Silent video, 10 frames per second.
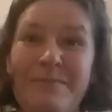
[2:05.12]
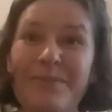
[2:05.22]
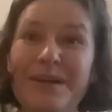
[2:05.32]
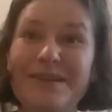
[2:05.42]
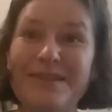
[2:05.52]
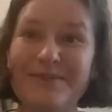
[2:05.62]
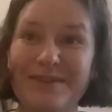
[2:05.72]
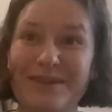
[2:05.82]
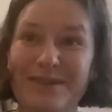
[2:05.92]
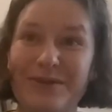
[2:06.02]
bez,
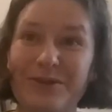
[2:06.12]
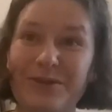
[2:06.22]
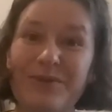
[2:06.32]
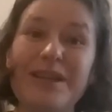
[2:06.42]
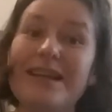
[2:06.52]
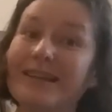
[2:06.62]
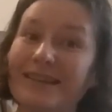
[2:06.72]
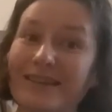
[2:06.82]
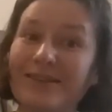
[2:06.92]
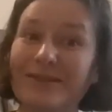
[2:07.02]
wiecie, rozkminiania
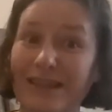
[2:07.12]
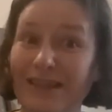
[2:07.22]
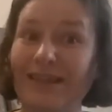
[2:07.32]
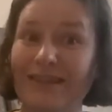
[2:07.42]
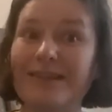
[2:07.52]
tego tak e,